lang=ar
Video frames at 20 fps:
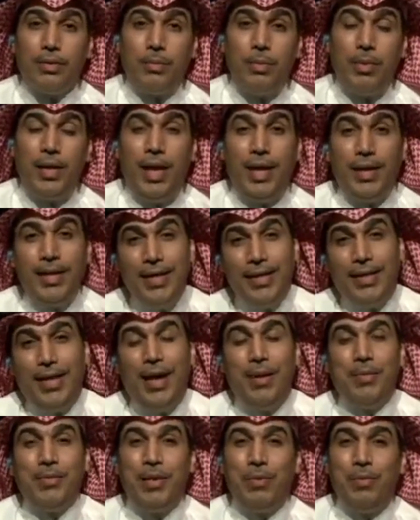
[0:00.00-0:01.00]
من حديث
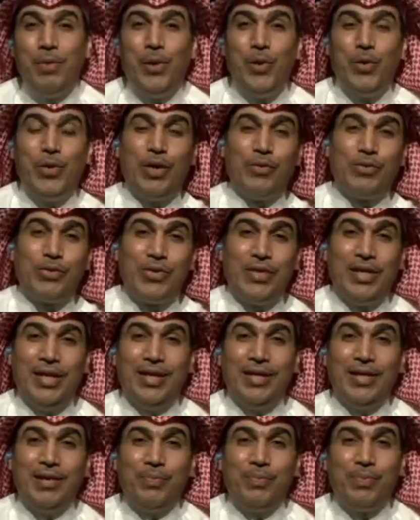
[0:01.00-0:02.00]
حامد البلوي نفسه
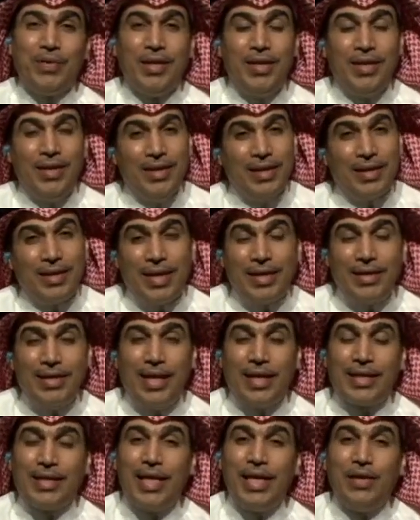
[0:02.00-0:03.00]
يعني قد
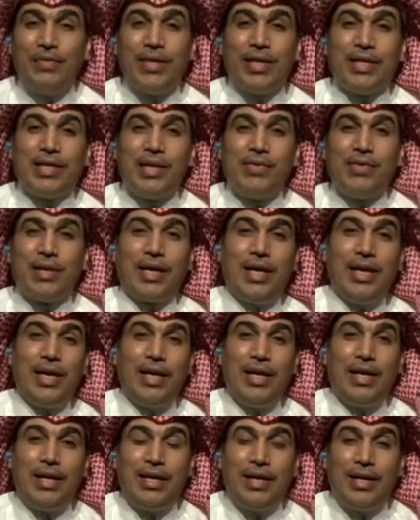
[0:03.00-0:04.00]
نختلف نتفق
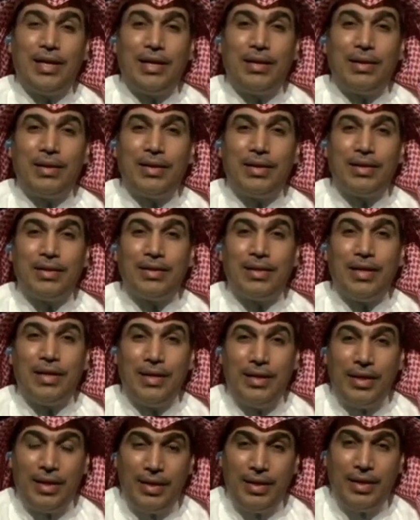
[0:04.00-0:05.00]
على
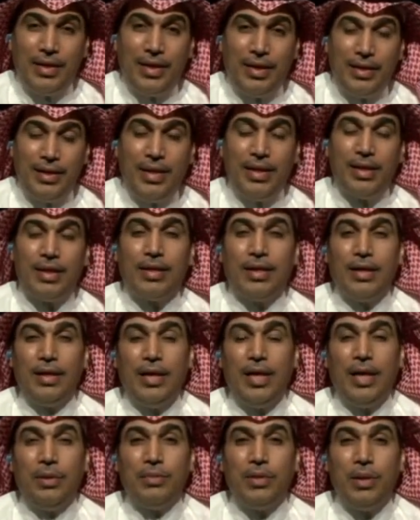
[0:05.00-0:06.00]
حديث
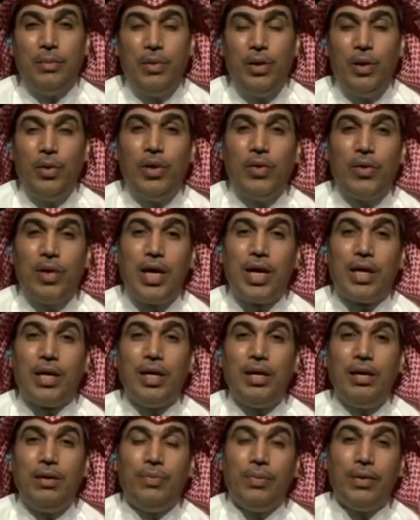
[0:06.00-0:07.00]
حامد البلوي
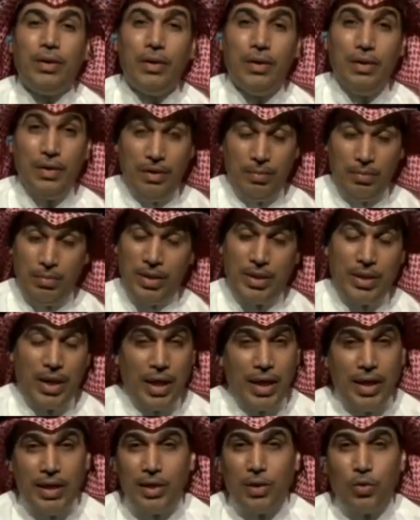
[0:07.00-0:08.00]
ولكن
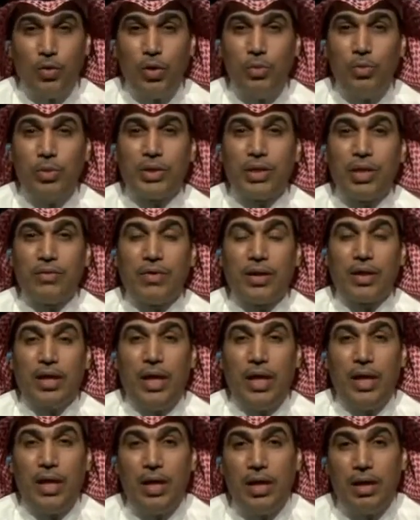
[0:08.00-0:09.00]
بالتأكيد الكل متفق
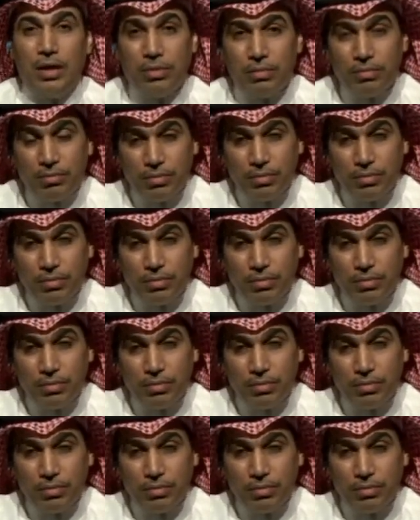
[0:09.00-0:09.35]
على